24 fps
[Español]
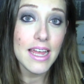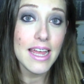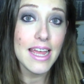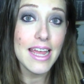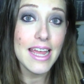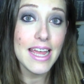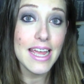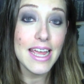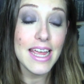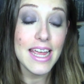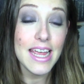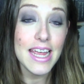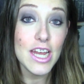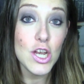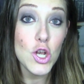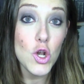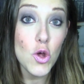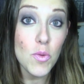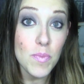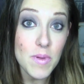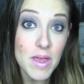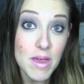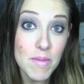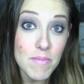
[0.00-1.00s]
eh,
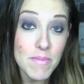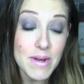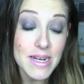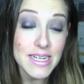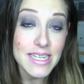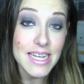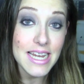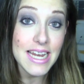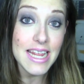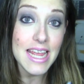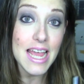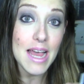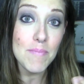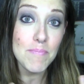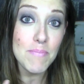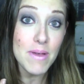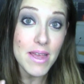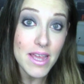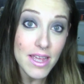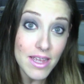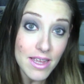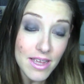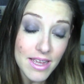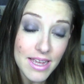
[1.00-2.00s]
noviembre sería
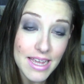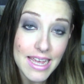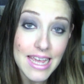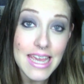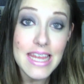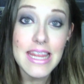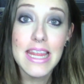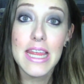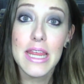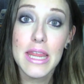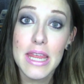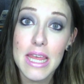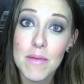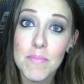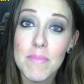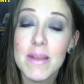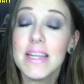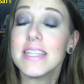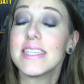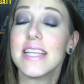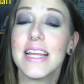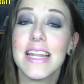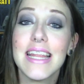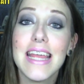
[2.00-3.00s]
B y
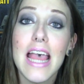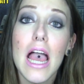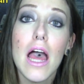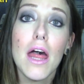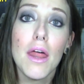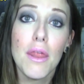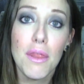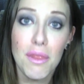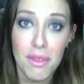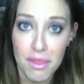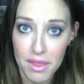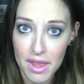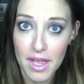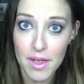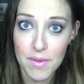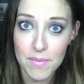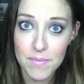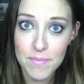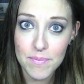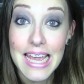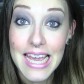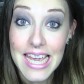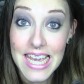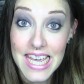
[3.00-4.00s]
diciembre sería C.
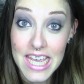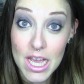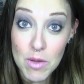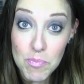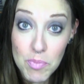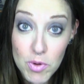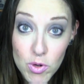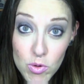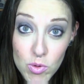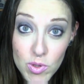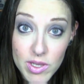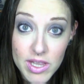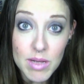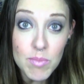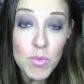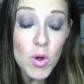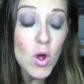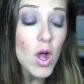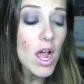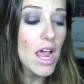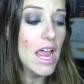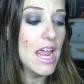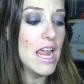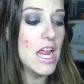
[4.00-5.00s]
Y ya por último,
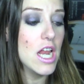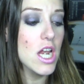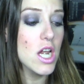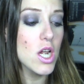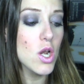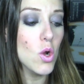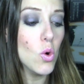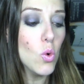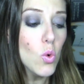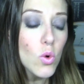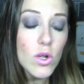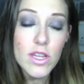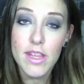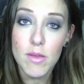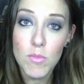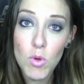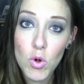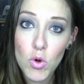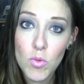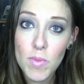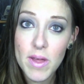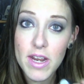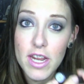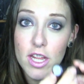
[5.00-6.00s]
el último
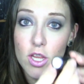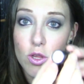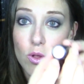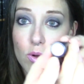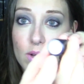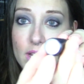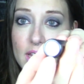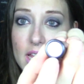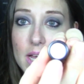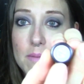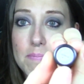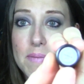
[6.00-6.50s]
numerito que